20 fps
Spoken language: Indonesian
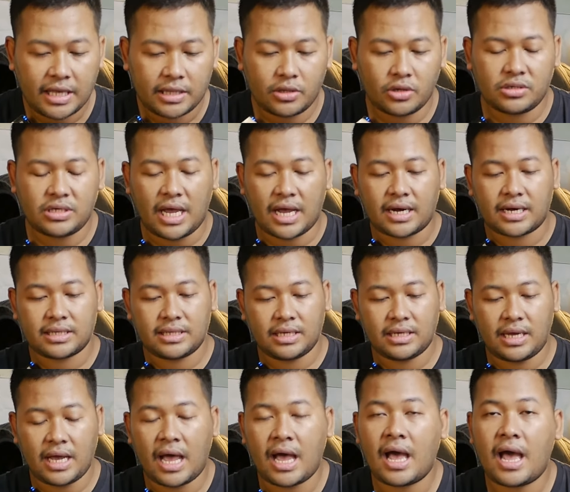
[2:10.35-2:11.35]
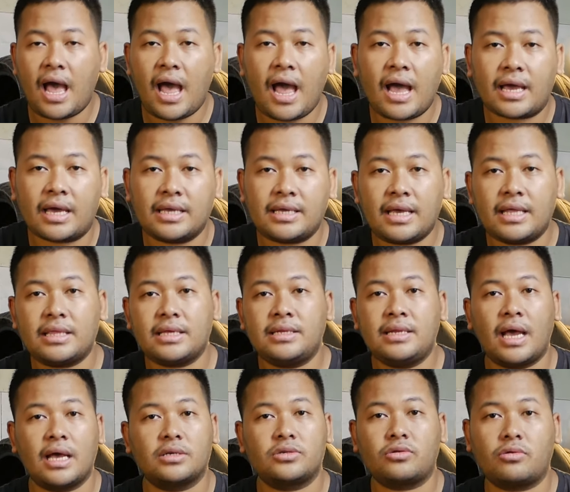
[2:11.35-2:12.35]
Terus yang ketiga akhirnya
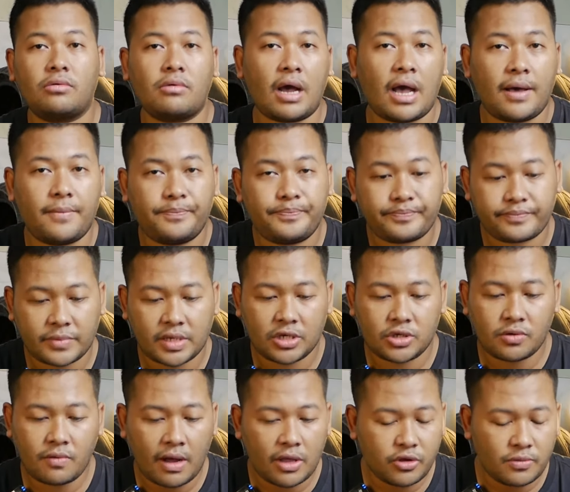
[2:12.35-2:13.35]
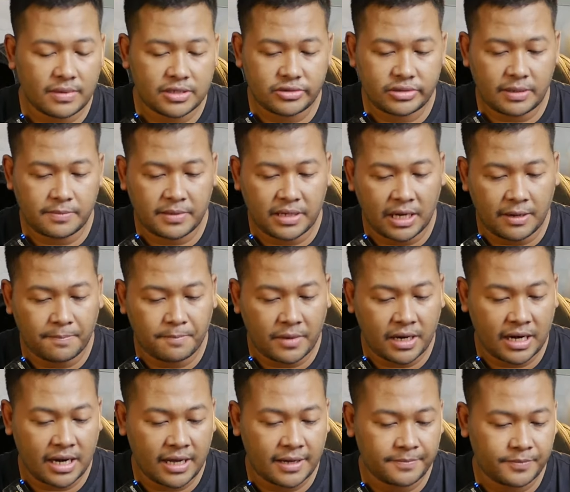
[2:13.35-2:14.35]
tidak soak, soak tuh maksudnya
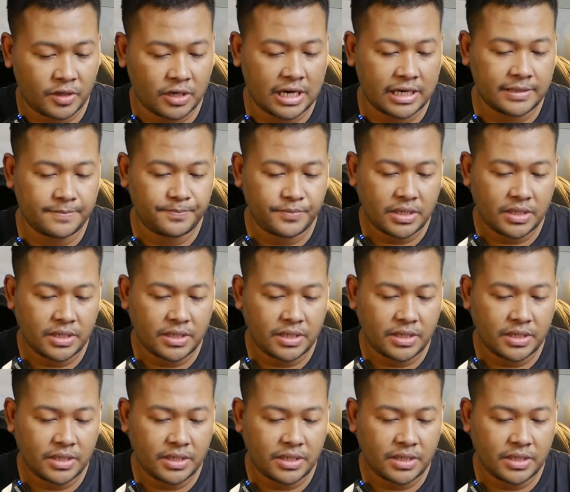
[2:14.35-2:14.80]
bagaimana ya